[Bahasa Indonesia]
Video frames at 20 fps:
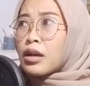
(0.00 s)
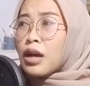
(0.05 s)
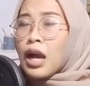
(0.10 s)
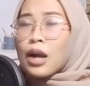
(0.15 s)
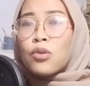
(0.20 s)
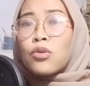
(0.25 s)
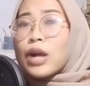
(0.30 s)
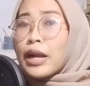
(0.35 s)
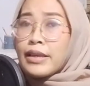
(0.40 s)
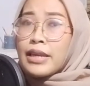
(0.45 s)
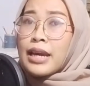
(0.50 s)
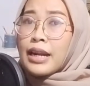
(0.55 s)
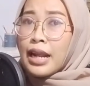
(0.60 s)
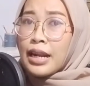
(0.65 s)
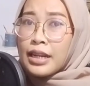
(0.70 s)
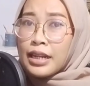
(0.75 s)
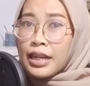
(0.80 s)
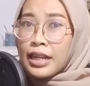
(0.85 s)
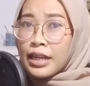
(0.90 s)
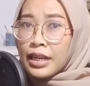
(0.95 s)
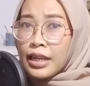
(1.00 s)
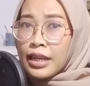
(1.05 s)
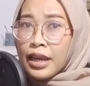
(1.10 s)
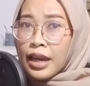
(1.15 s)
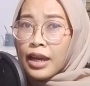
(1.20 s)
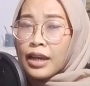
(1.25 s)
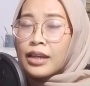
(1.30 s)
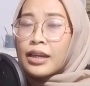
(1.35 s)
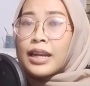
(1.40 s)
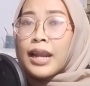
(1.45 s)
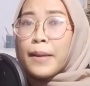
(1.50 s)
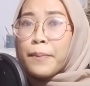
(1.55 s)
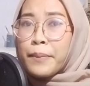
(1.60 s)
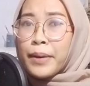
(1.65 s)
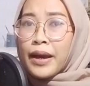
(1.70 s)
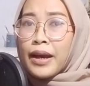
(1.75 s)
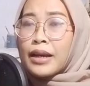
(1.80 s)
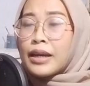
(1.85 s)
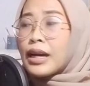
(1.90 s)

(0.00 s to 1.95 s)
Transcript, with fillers: aku nggak nyaranin ini ya. Kenapa?